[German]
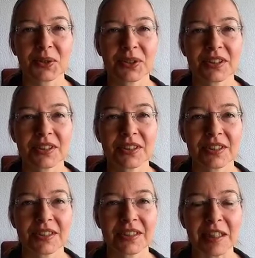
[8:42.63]

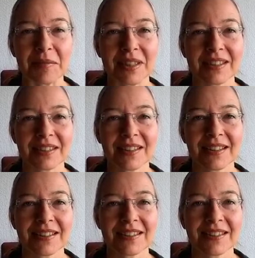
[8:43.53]
Und äh, ich arbeite
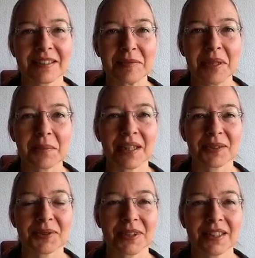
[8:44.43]
gerade an meinem
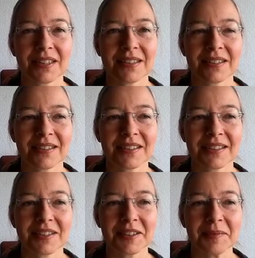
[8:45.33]

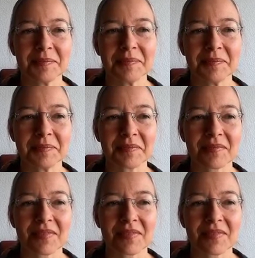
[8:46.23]
aktuellen ähm,